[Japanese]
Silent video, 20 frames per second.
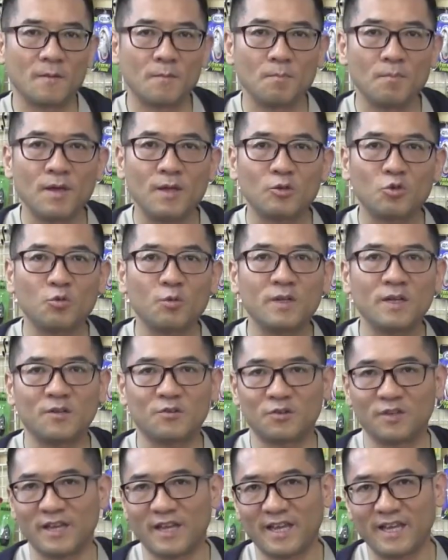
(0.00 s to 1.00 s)

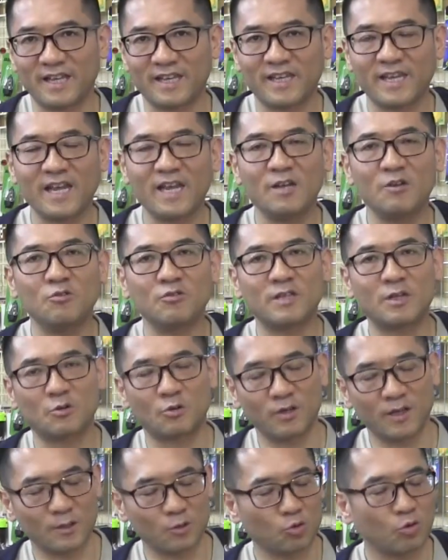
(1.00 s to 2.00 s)
ベートフィネスで渓流な
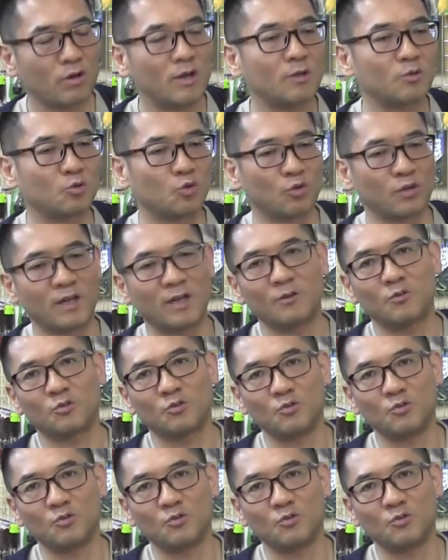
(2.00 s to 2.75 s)
どでトラウトを狙う